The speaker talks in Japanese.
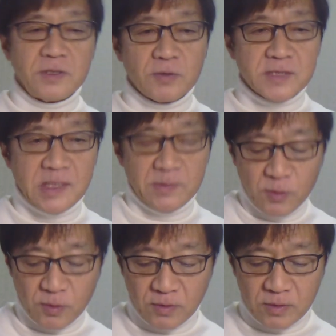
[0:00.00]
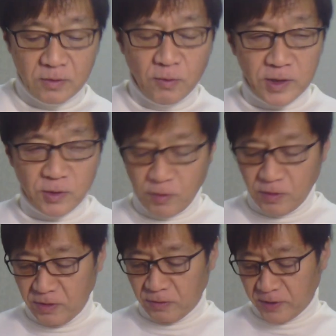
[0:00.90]
師さんも多いと
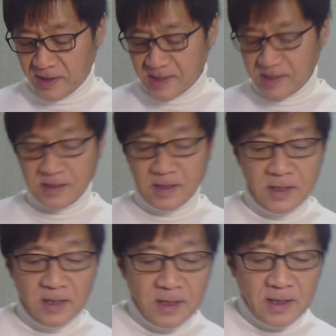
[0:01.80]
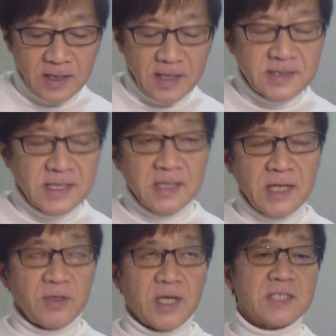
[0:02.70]
いうことです。え前回の
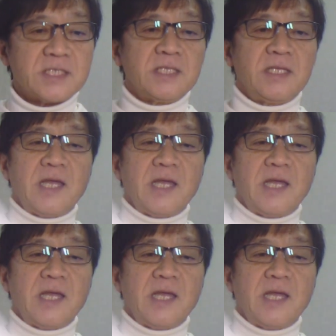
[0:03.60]
配信で、え